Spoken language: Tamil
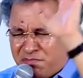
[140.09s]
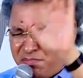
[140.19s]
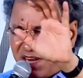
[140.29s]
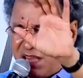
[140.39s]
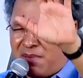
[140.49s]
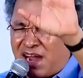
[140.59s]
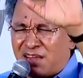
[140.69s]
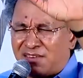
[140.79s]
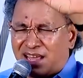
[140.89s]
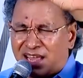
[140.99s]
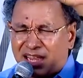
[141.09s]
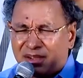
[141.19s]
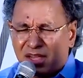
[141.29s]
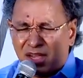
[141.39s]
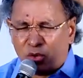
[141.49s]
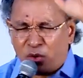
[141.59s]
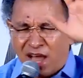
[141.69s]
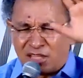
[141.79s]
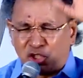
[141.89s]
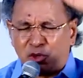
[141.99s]
பிரியமானவளே உன்
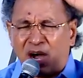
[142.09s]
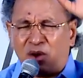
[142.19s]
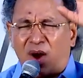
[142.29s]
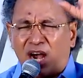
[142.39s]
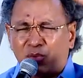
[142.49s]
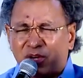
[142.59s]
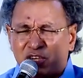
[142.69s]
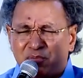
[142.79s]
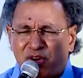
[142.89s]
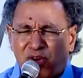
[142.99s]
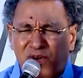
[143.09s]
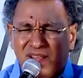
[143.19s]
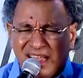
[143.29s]
ஆத்துமா வாழ்வது போல்